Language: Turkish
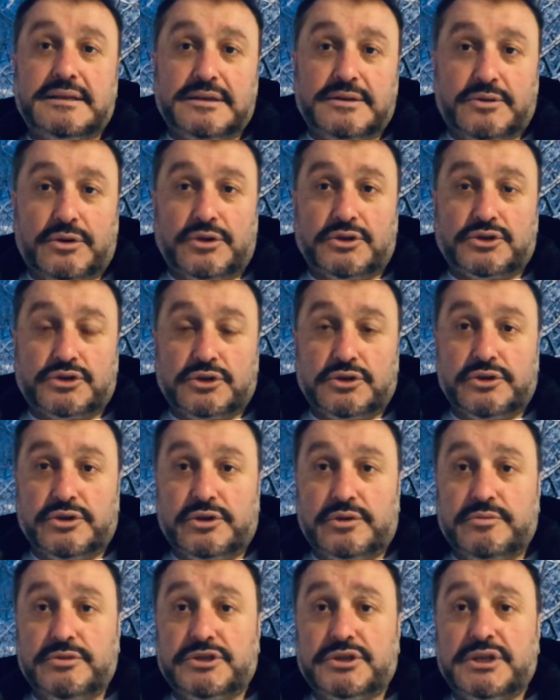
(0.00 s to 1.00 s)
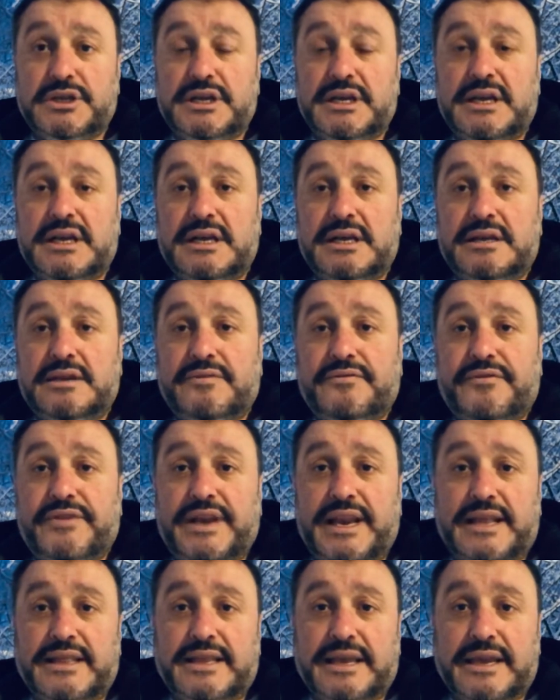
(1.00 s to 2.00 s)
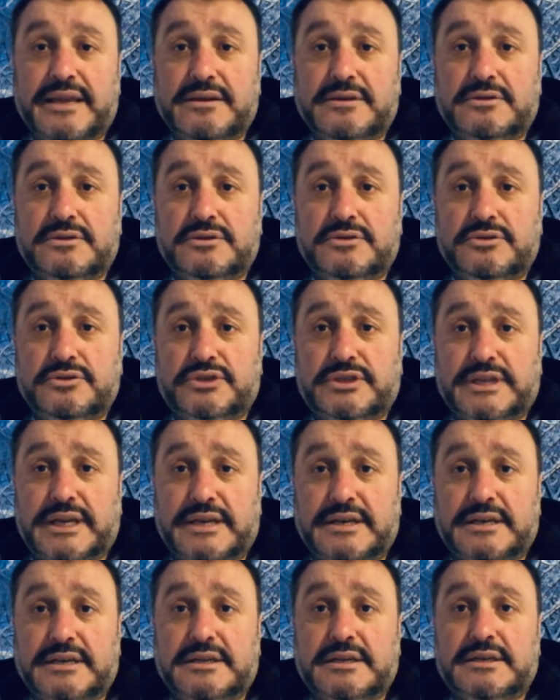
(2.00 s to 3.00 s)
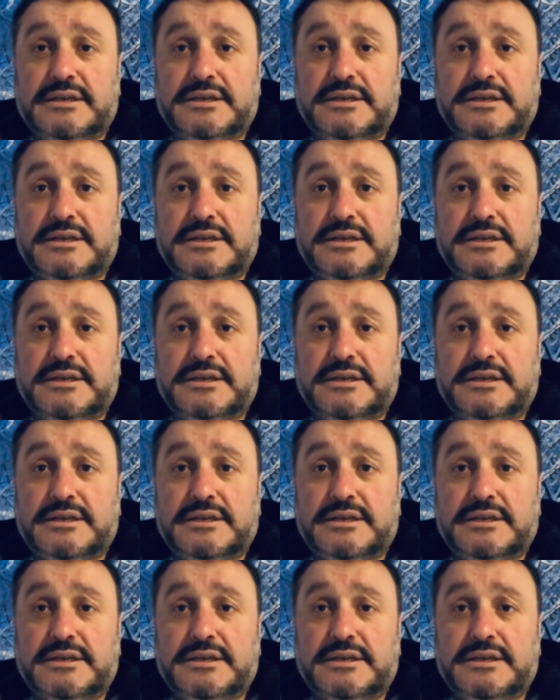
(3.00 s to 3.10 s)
konuşuluyormuş. Finlandiya'yı Rusya'nın